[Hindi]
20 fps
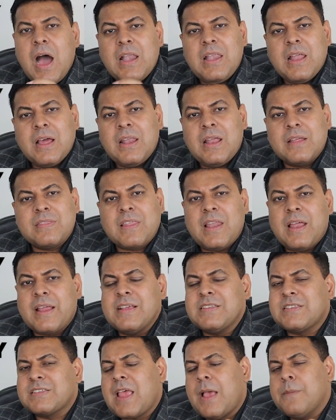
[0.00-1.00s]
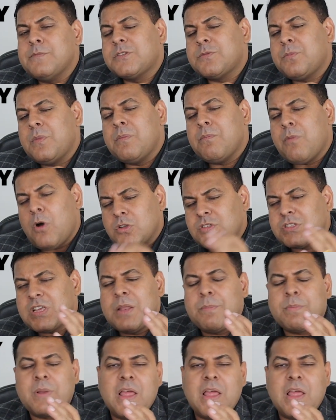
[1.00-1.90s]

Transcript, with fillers: अलग अलग तरह के स्कैम्स में बहुत सारी